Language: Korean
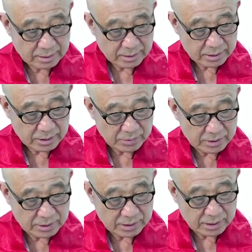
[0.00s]

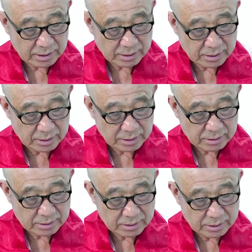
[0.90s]
11세기경에
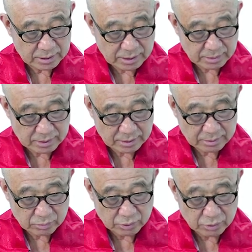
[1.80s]
쓴 것이다. 이 말이야.
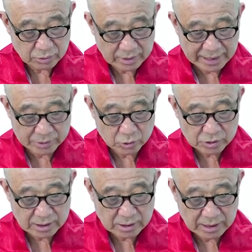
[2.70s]
불교
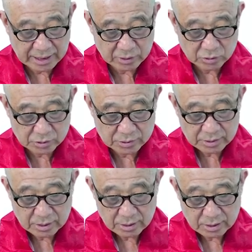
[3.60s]
강요사다 강요사.
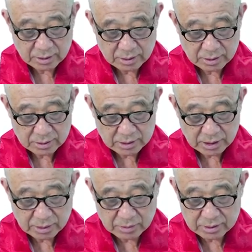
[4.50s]

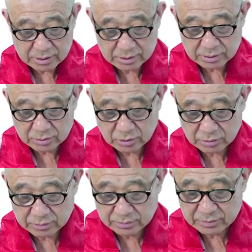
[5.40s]
제명은
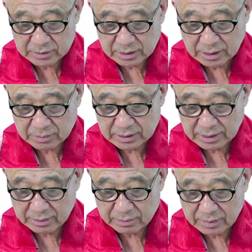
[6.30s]
논
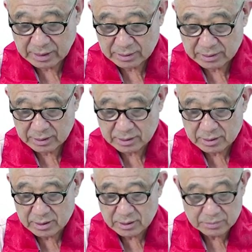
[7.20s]
아비달마의
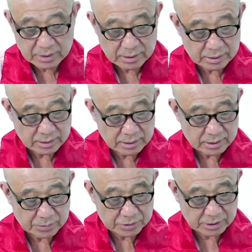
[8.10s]
의미의
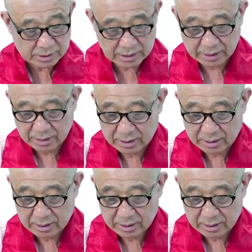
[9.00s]
집성이다.